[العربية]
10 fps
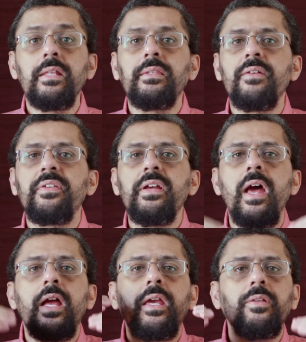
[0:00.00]

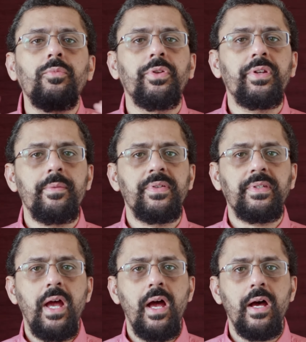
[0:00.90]
التفكير اكيد مضر
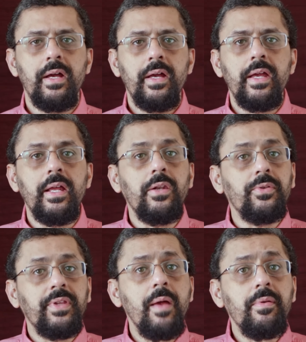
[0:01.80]
بالصحه اللي
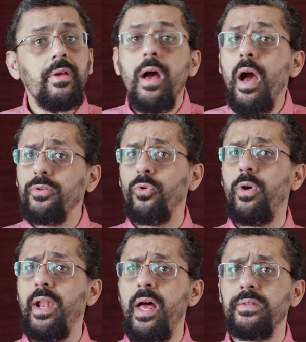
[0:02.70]
قدامي هاخده
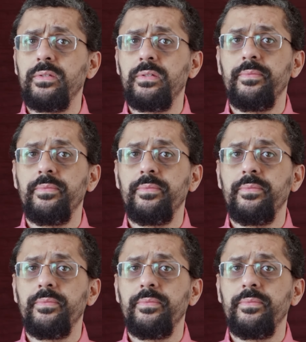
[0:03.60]
خلاص